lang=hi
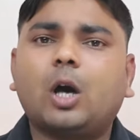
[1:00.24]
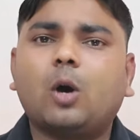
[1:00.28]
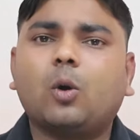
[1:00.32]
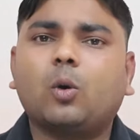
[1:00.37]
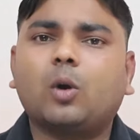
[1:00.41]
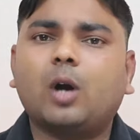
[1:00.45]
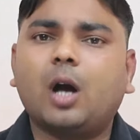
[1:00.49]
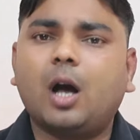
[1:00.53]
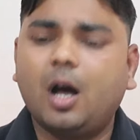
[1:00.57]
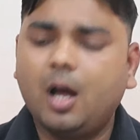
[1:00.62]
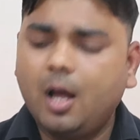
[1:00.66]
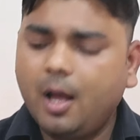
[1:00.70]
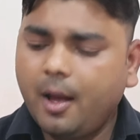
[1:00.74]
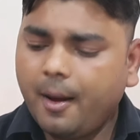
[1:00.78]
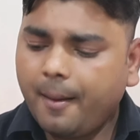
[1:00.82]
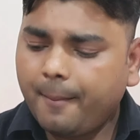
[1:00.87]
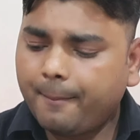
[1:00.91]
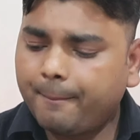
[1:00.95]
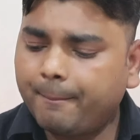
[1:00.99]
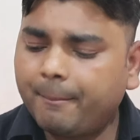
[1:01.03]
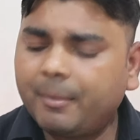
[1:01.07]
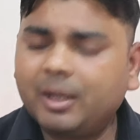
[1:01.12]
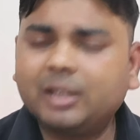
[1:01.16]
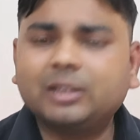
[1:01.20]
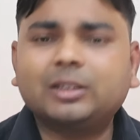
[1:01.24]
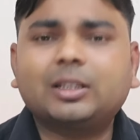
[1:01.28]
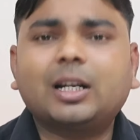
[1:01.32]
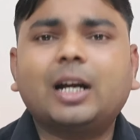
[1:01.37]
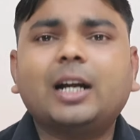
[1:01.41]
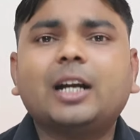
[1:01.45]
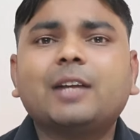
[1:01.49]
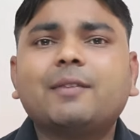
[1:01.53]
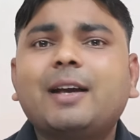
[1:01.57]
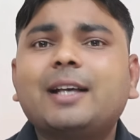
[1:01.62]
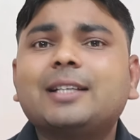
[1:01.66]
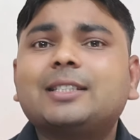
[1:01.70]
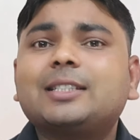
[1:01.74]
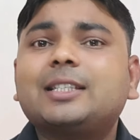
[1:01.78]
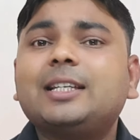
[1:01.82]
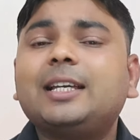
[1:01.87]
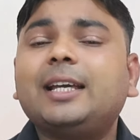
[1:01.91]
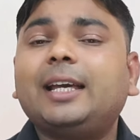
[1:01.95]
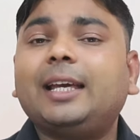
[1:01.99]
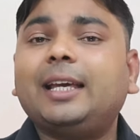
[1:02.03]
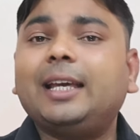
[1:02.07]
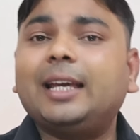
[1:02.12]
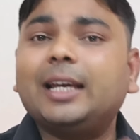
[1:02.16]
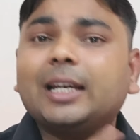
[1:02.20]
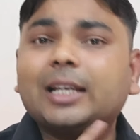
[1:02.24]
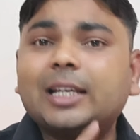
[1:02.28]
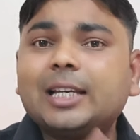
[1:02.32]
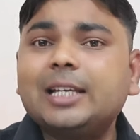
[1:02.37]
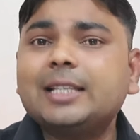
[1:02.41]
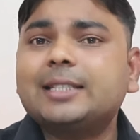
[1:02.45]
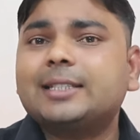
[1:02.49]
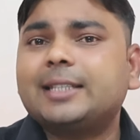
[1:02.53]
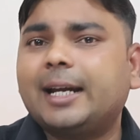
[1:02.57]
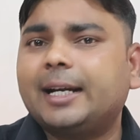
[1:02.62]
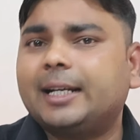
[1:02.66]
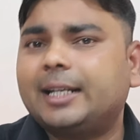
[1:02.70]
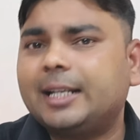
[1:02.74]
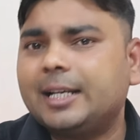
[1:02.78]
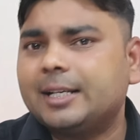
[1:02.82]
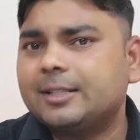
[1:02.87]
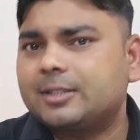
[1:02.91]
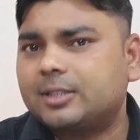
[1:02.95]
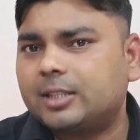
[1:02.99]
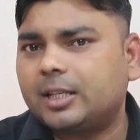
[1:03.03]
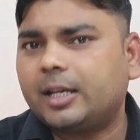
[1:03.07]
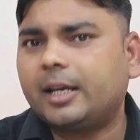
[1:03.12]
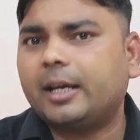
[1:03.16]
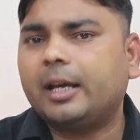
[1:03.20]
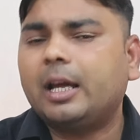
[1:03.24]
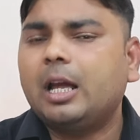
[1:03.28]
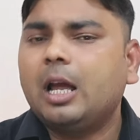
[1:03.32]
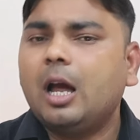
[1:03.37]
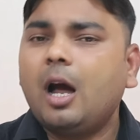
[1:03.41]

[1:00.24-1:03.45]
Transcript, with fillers: होगा मंत्रा डिवाइस की एक ही सेटिंग से